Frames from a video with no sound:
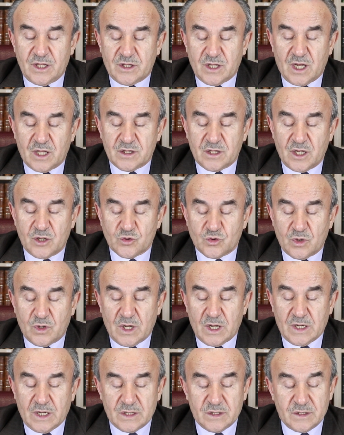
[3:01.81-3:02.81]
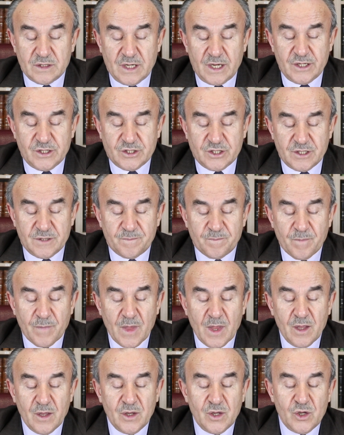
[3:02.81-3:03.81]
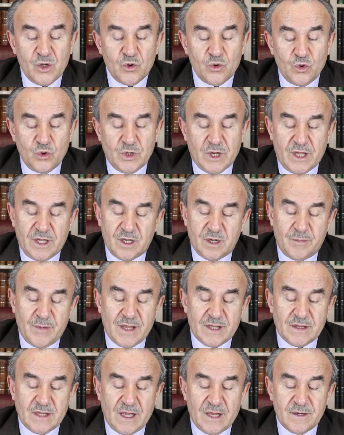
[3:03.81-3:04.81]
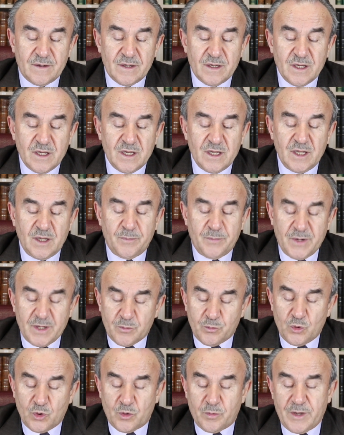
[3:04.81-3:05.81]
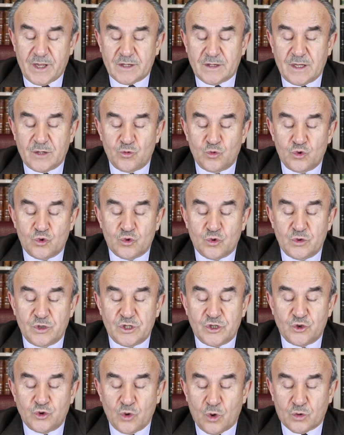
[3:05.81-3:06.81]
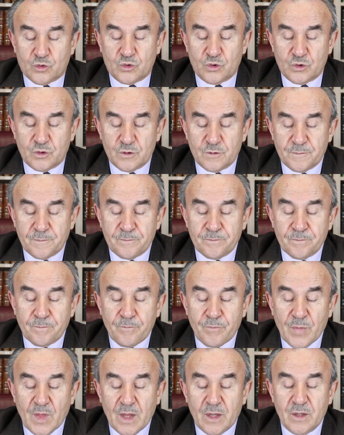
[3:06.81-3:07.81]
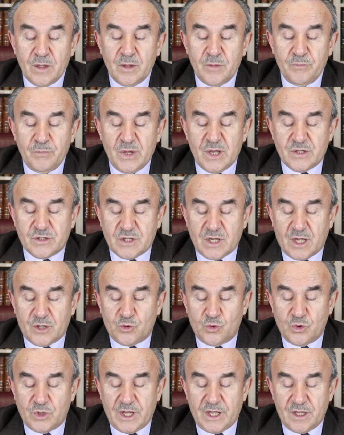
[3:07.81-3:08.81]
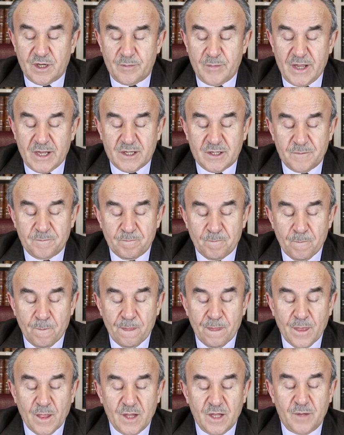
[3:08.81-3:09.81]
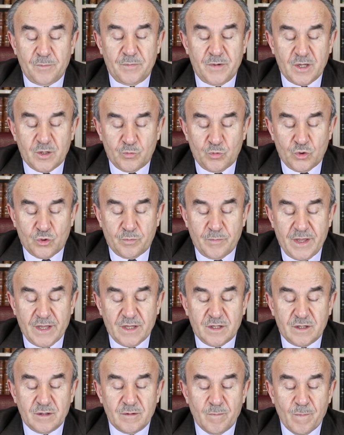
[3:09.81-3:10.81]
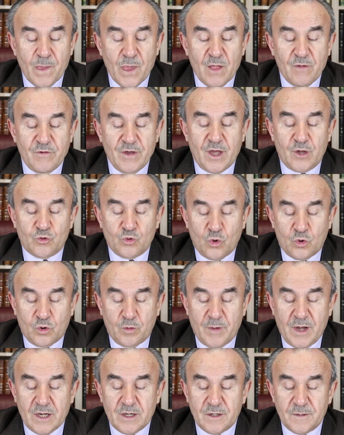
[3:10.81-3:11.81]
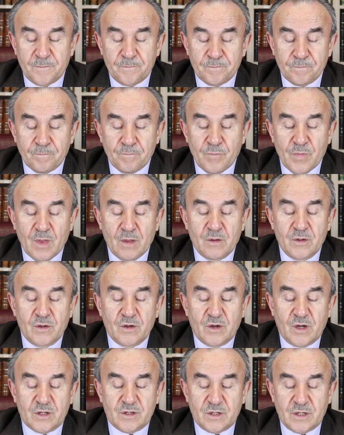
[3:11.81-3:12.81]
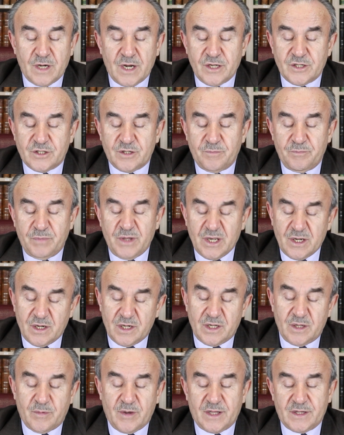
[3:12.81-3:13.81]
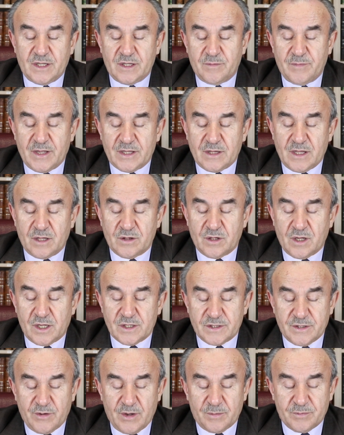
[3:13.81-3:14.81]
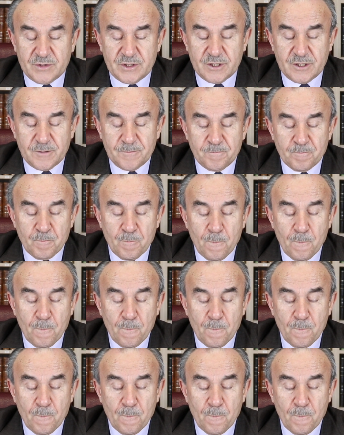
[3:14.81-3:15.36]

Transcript: itaattan sonra kadınlar için yün eğirmekten, iplik bükmekten üstün iş yoktur. Bir saat yün eğirmek, iplik bükmek veya dokumak kadınlar için bir yıl ibadet etmekten daha sevaptır.